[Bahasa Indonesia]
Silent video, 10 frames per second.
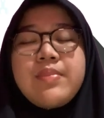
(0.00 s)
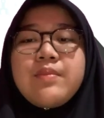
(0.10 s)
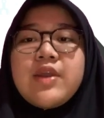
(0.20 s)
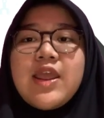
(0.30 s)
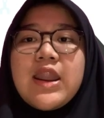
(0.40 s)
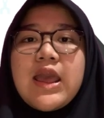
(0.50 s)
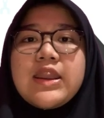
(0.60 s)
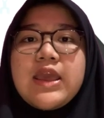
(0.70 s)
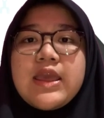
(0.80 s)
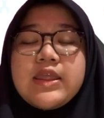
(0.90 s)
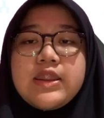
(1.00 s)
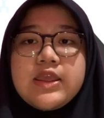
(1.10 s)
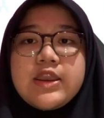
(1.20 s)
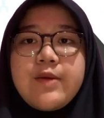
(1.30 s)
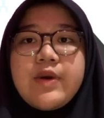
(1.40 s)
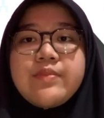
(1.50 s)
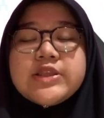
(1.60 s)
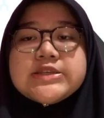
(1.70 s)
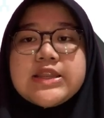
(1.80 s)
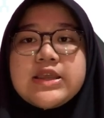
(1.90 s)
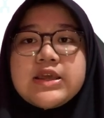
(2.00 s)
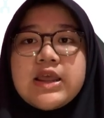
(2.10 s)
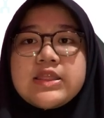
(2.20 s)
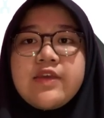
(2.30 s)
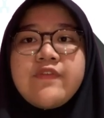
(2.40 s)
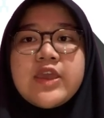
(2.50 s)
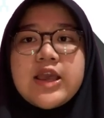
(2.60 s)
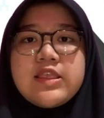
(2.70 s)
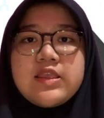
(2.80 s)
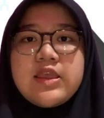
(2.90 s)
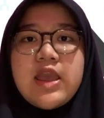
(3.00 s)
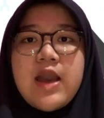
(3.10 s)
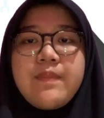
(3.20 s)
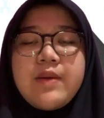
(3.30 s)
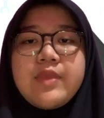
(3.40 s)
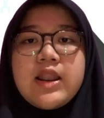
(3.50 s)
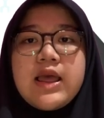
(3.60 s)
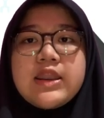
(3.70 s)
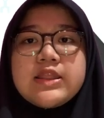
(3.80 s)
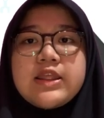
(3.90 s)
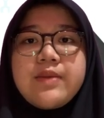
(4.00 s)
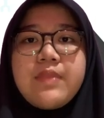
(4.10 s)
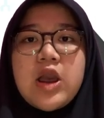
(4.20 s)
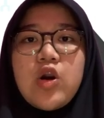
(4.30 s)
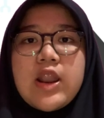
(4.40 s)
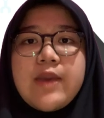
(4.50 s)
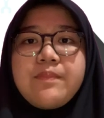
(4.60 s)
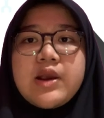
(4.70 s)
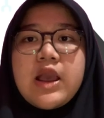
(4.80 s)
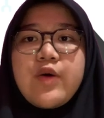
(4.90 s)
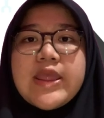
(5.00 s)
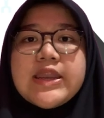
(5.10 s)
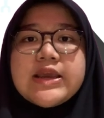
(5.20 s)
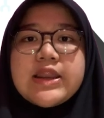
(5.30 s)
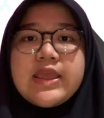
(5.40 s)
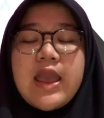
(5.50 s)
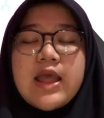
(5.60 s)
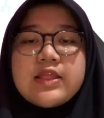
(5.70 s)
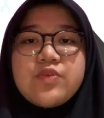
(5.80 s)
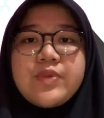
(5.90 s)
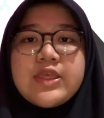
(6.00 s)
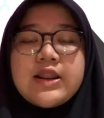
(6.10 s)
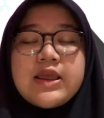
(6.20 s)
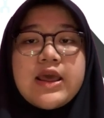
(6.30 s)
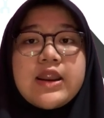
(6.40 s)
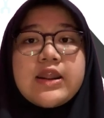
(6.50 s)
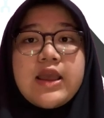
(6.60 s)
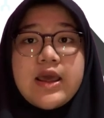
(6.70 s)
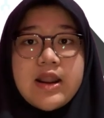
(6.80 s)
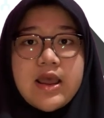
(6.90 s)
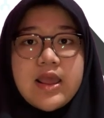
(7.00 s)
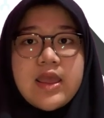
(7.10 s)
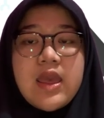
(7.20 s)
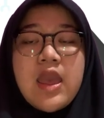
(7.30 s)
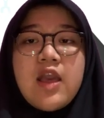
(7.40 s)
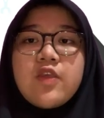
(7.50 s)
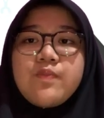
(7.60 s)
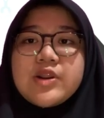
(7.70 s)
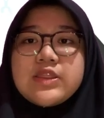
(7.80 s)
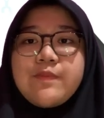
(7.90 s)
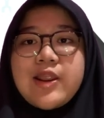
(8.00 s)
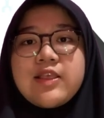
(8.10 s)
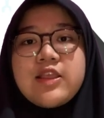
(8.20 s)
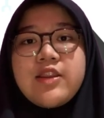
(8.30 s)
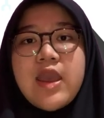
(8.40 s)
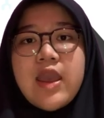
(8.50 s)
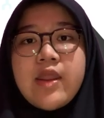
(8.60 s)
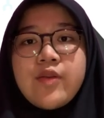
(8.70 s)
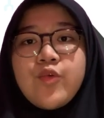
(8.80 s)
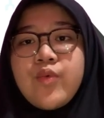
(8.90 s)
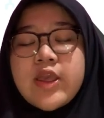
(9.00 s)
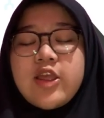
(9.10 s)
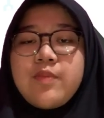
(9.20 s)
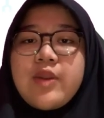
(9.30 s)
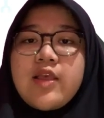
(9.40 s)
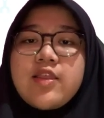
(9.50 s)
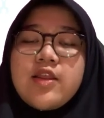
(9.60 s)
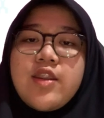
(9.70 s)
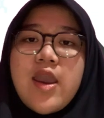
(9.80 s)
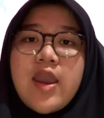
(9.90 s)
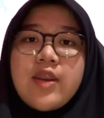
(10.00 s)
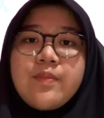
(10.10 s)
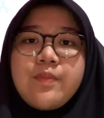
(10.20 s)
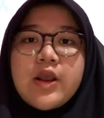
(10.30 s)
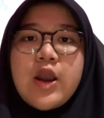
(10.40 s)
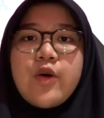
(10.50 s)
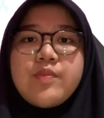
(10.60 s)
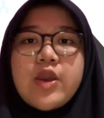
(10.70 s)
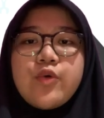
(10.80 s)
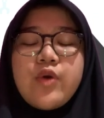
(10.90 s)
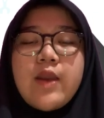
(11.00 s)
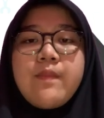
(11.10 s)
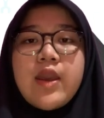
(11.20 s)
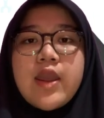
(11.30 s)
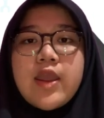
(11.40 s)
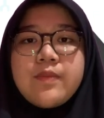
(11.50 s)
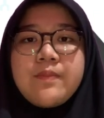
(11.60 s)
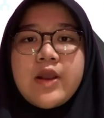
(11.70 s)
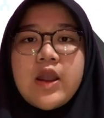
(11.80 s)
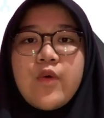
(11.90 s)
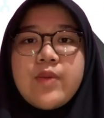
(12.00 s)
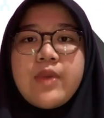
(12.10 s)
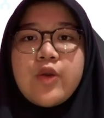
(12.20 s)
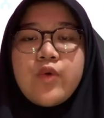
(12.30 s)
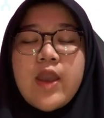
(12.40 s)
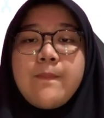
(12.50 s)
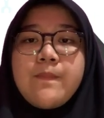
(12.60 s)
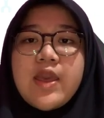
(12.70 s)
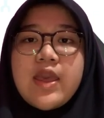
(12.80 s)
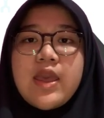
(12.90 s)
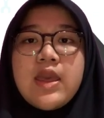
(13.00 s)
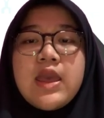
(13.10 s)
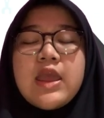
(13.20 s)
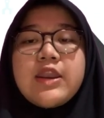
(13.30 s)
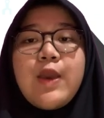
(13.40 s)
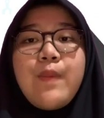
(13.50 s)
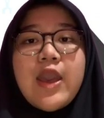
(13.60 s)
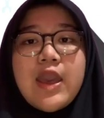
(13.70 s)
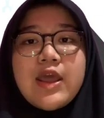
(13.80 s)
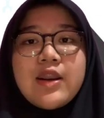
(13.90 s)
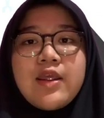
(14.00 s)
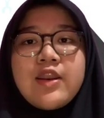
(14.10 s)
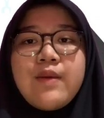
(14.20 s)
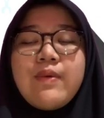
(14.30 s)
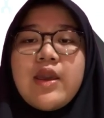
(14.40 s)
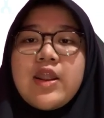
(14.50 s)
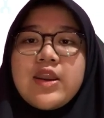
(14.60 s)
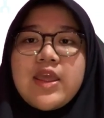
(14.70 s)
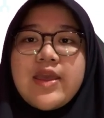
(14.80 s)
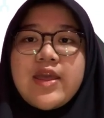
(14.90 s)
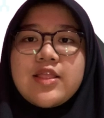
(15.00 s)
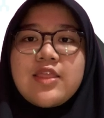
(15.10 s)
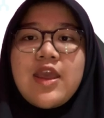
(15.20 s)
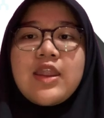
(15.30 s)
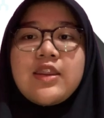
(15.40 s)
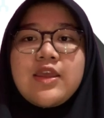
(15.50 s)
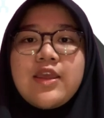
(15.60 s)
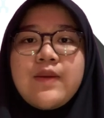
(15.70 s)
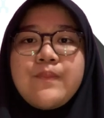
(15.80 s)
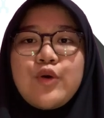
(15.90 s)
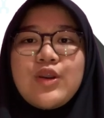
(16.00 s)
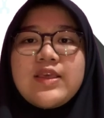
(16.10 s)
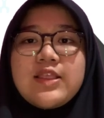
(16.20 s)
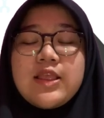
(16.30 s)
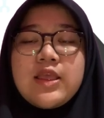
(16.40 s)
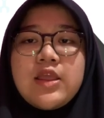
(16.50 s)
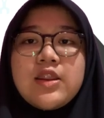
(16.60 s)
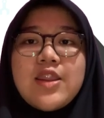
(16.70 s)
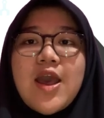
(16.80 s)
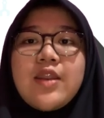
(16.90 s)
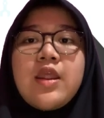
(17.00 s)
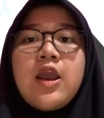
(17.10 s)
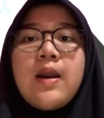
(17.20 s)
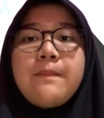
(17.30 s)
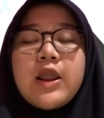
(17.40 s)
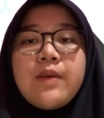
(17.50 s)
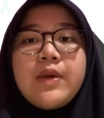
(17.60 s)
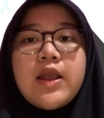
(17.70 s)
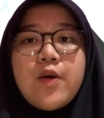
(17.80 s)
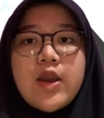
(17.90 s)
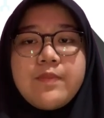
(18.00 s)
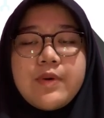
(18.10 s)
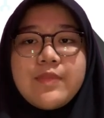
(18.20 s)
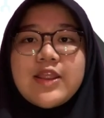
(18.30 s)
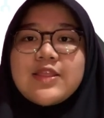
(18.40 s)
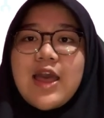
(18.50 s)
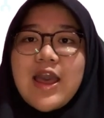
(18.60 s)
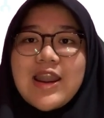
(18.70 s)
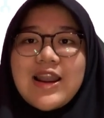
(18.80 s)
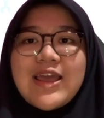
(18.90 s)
Pemberian hadiah ini dapat menjadi gratifikasi apabila diterima oleh pegawai negeri atau penyelenggara negara, seperti presiden, wakil presiden, pegawai BUMN, pegawai BUMP, DPR, DPRD, TNI, polisi, dan para pegawai pemerintahan